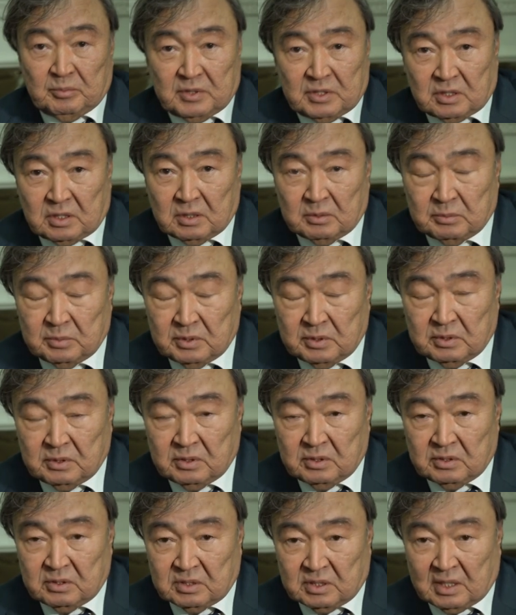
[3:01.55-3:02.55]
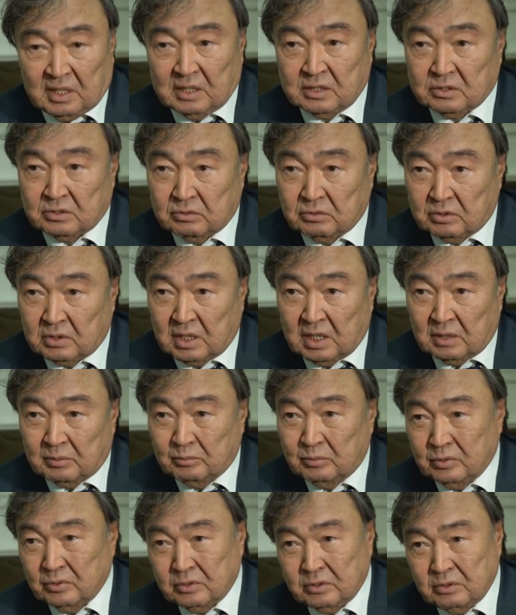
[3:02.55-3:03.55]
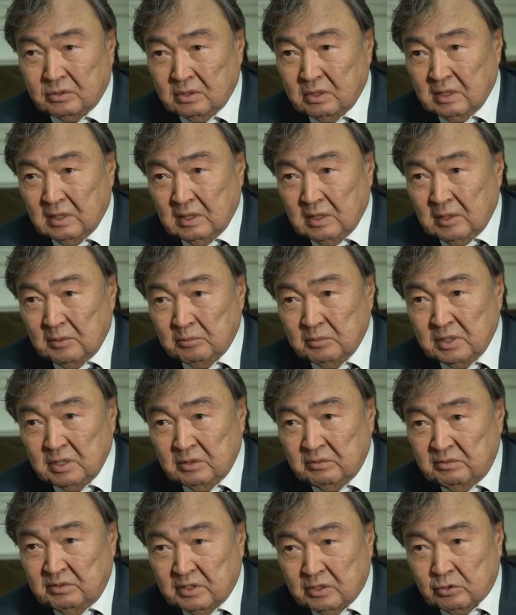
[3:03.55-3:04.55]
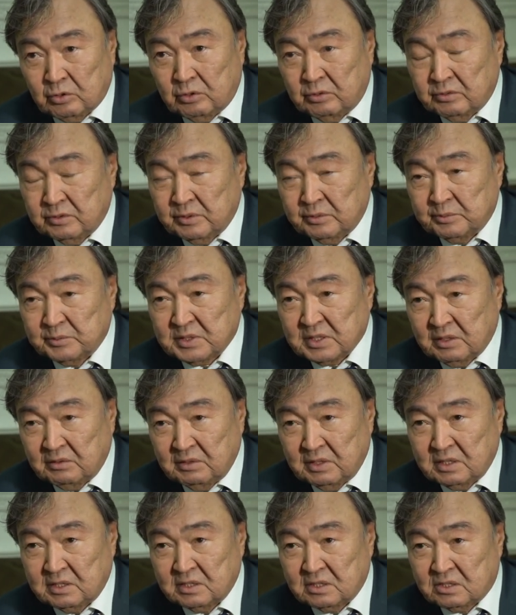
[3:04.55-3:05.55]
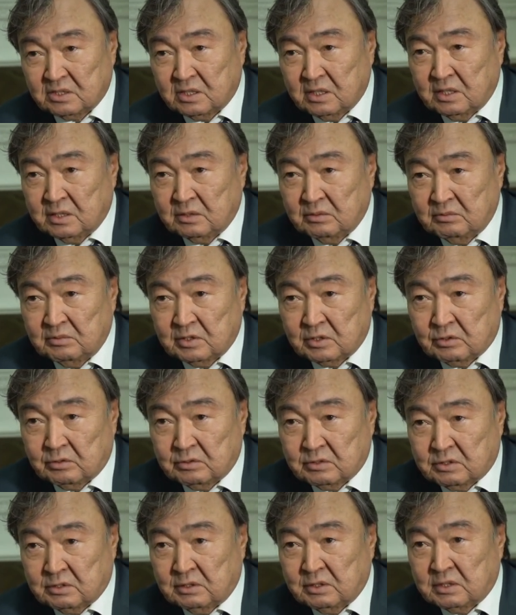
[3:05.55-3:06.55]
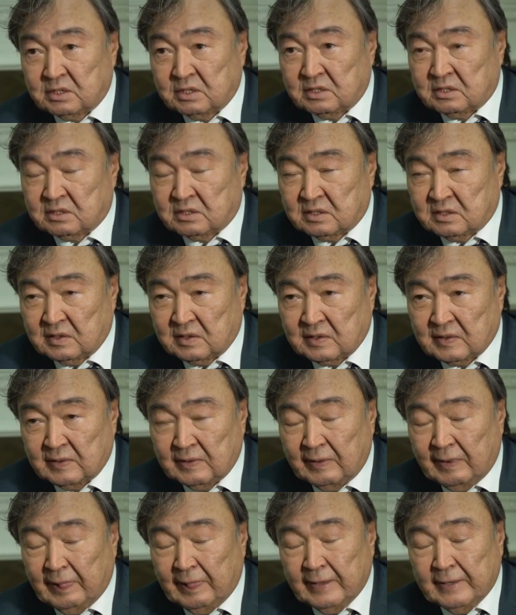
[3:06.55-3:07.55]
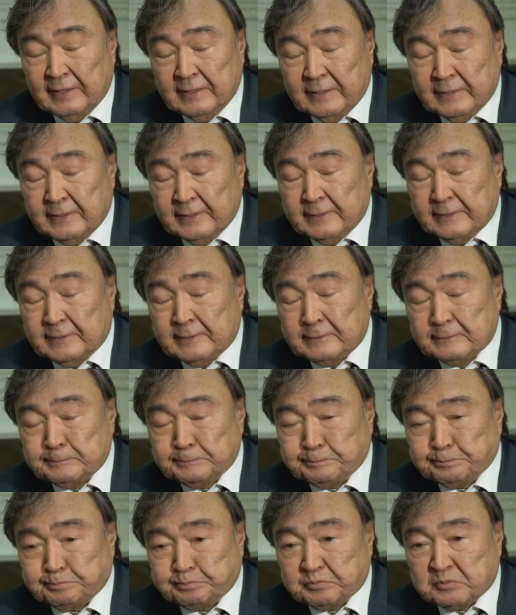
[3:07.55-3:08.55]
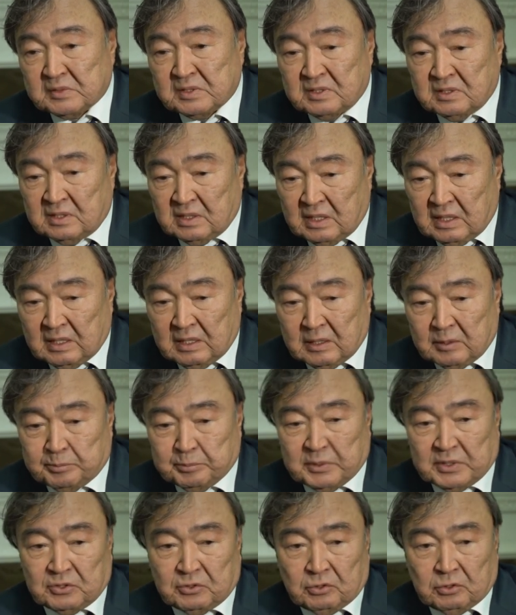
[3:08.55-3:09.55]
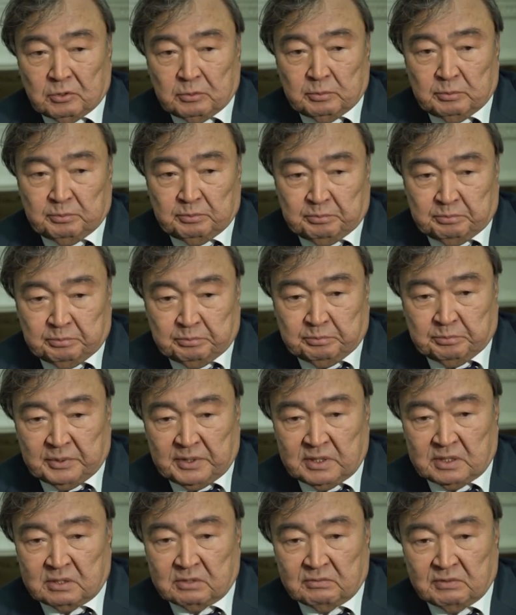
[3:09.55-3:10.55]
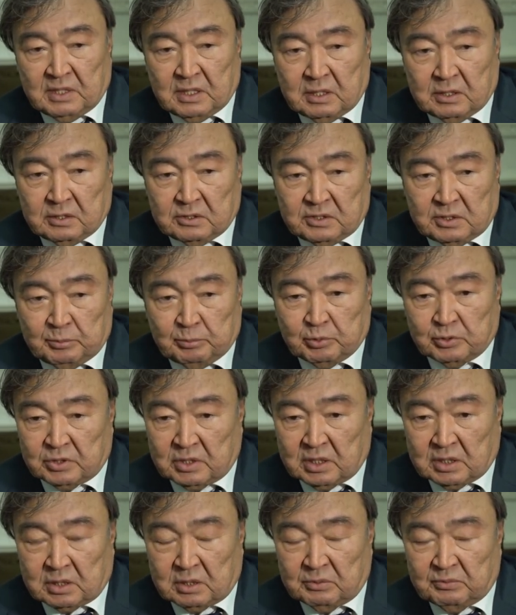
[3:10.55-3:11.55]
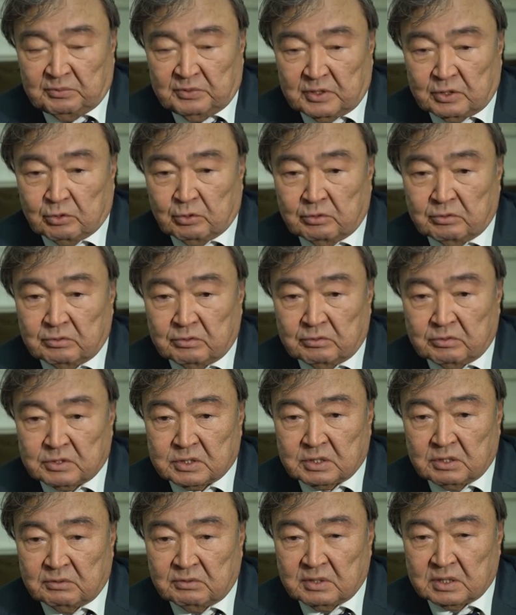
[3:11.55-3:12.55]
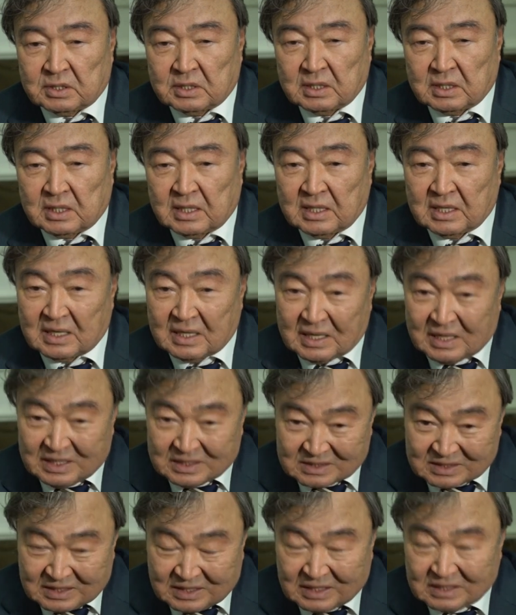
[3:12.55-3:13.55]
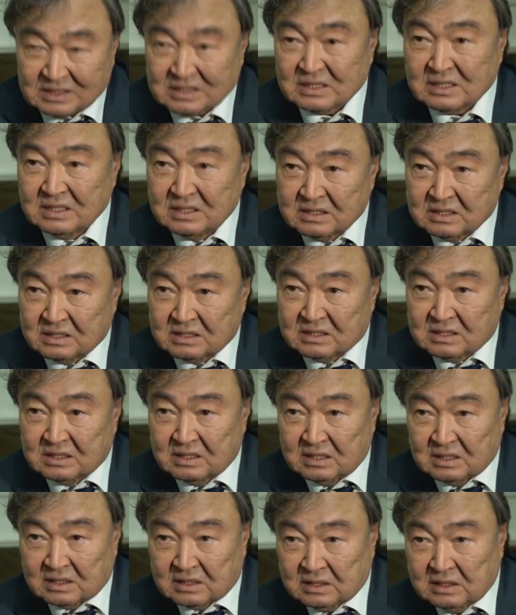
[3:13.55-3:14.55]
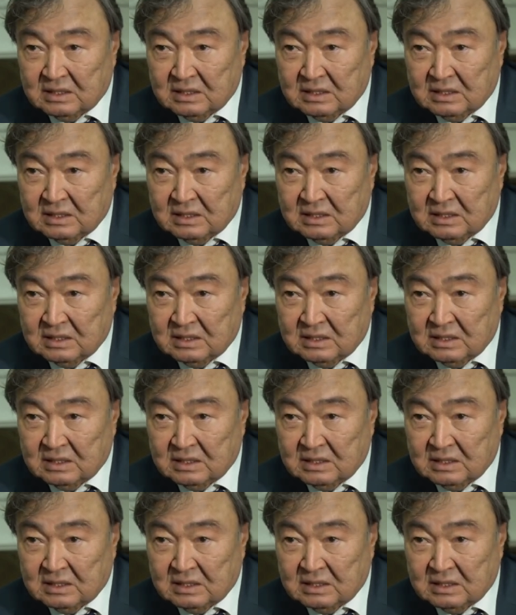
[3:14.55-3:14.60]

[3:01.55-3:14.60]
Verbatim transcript: этом сразу, как бы был в Верховном Совете, членом Верховного Совета СССР. Я потом призвал депутатов Верховного Совета Казахской ССР.